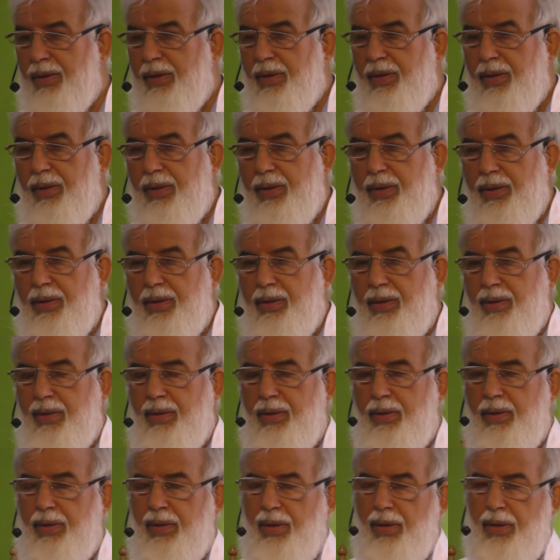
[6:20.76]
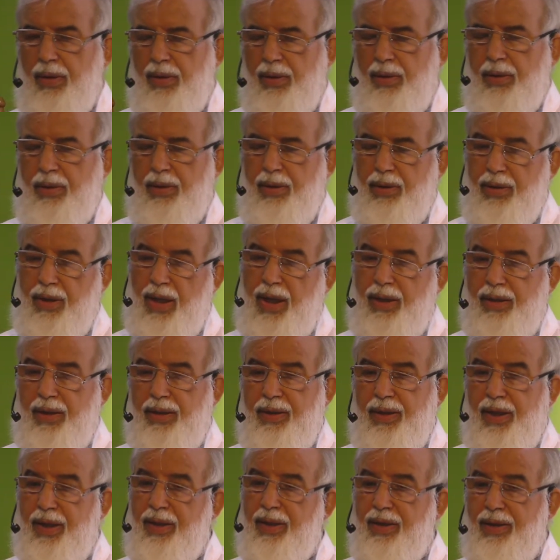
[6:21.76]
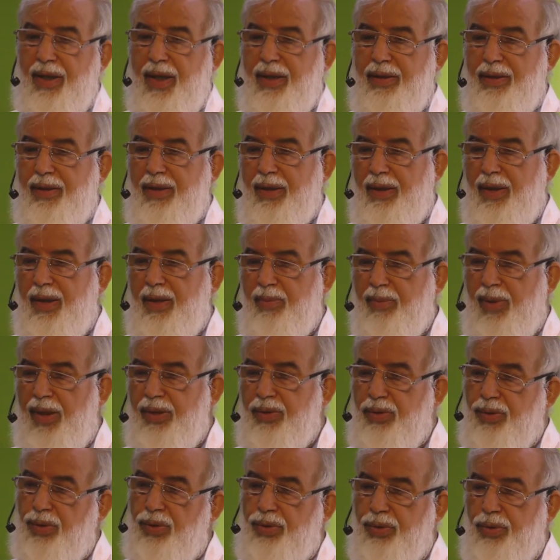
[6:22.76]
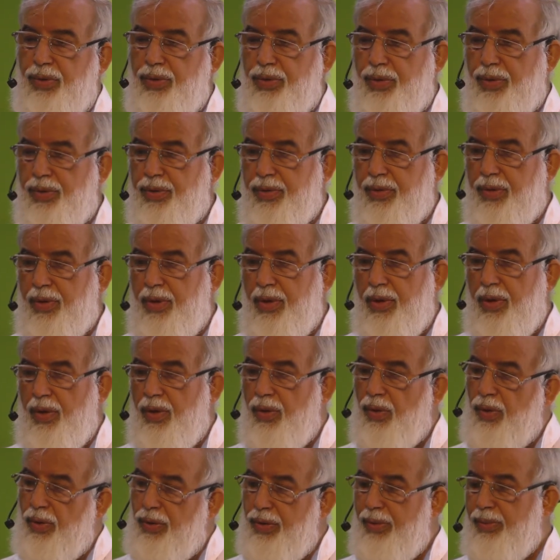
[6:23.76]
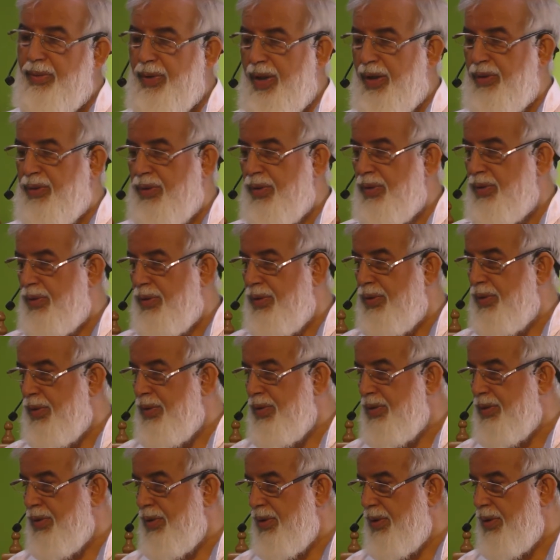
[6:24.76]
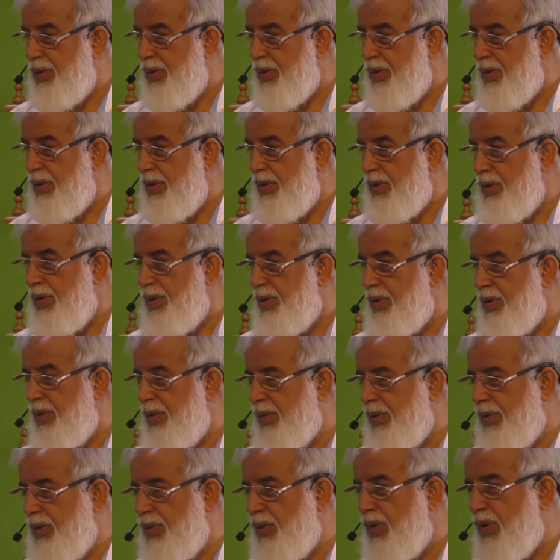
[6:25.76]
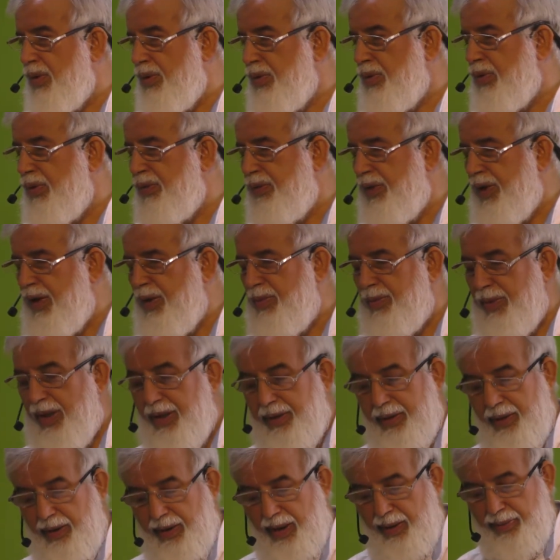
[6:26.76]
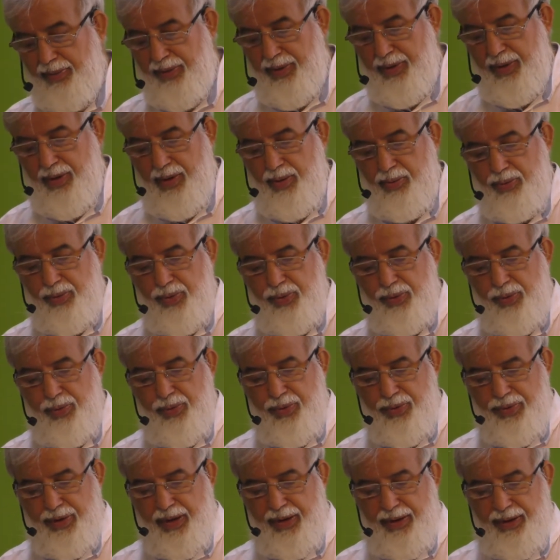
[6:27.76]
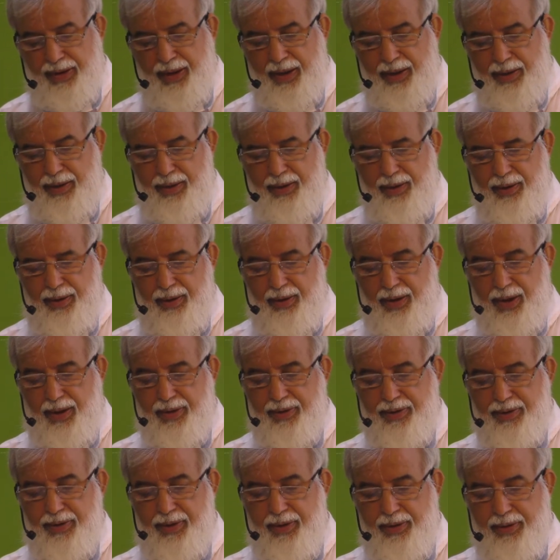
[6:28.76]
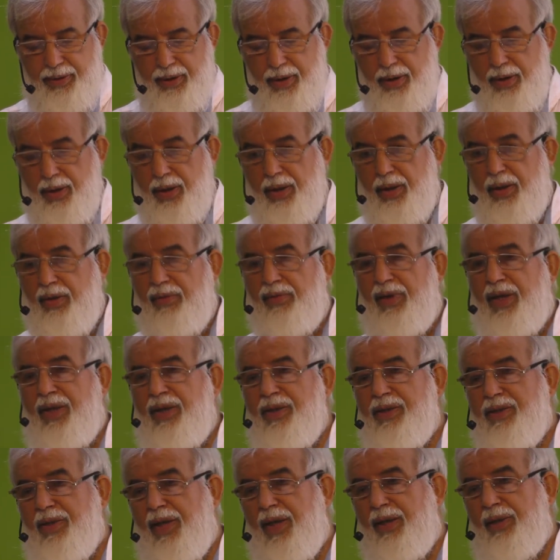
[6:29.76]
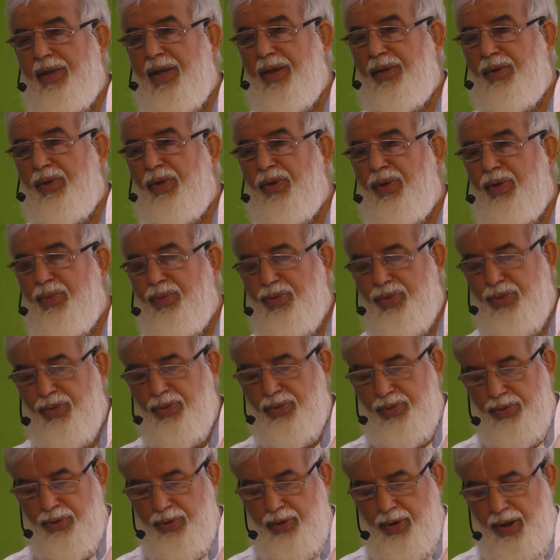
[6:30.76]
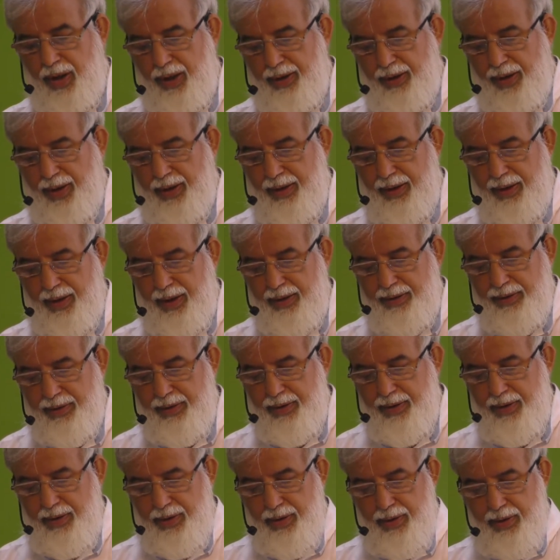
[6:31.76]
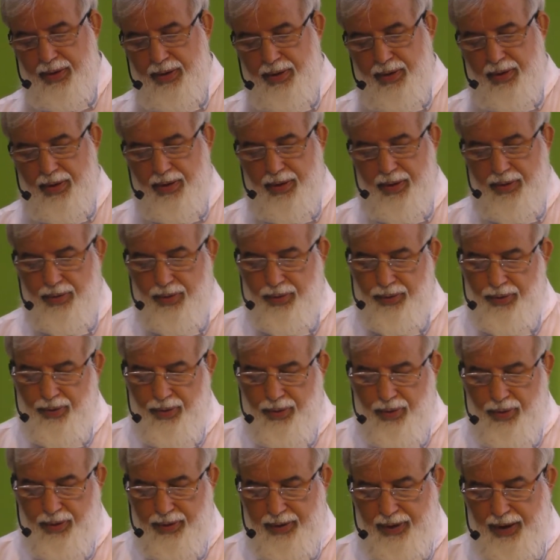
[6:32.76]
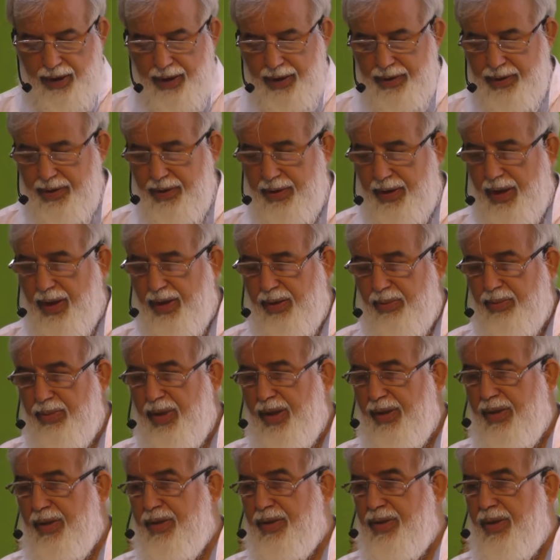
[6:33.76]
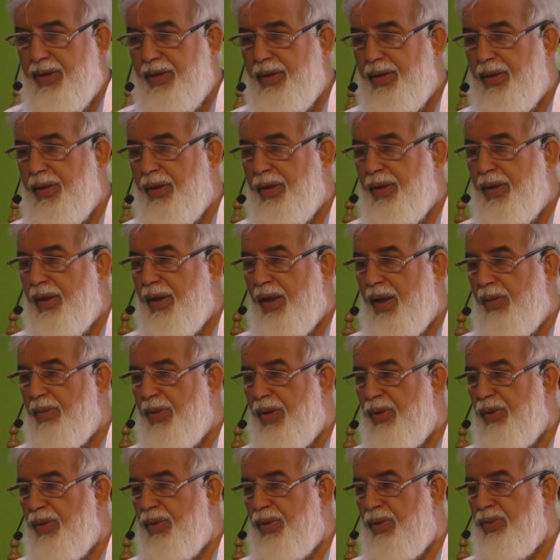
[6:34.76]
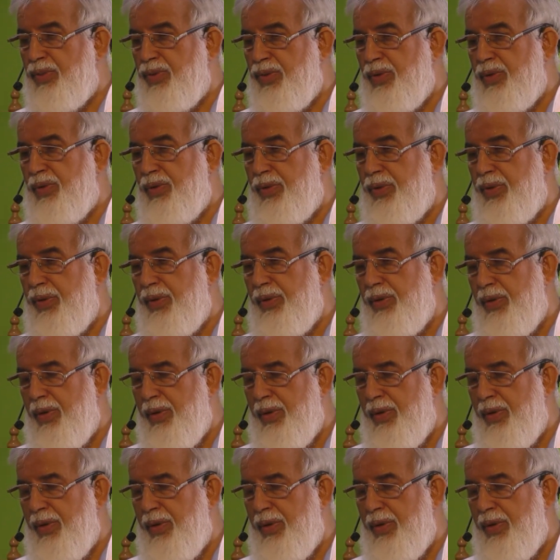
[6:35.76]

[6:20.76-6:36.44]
e, yani yeniden dirilmek kötüdür. Ölüm de kötüdür. korku filmleri hep bunun üzerine yansır ve insanlar ölümsüzlüğü ararlar onu ortaya çıkartmak için ama ölümsüzlüğün